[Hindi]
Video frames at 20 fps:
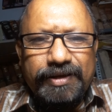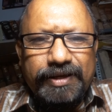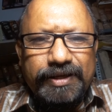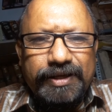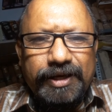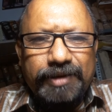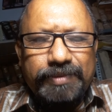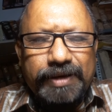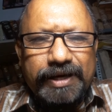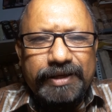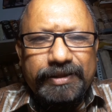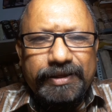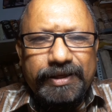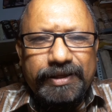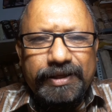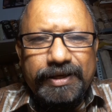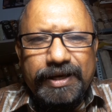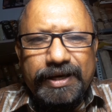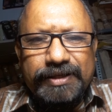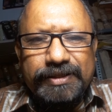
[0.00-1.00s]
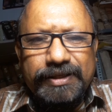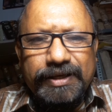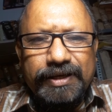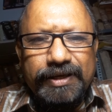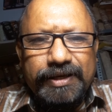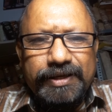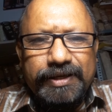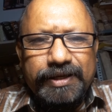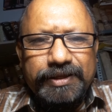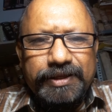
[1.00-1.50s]
अखिल भारतीय अधिकार
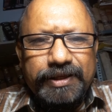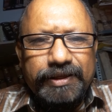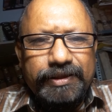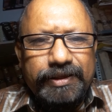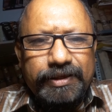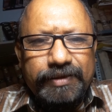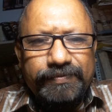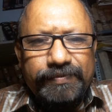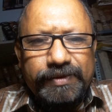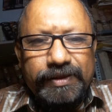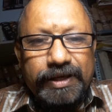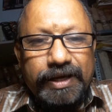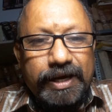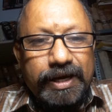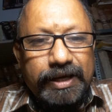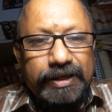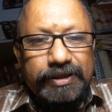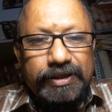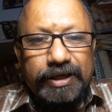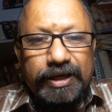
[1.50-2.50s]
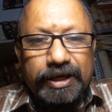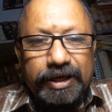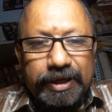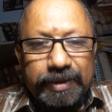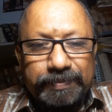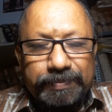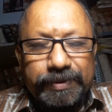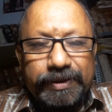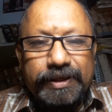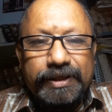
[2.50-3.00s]
संगठन की तरफ से आज
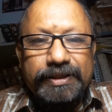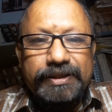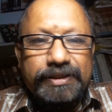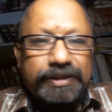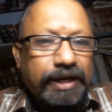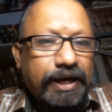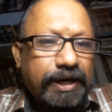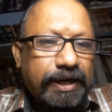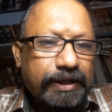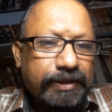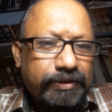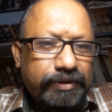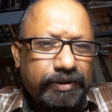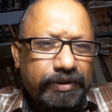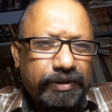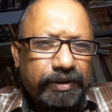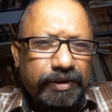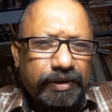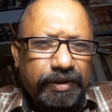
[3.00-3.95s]
आपके साथ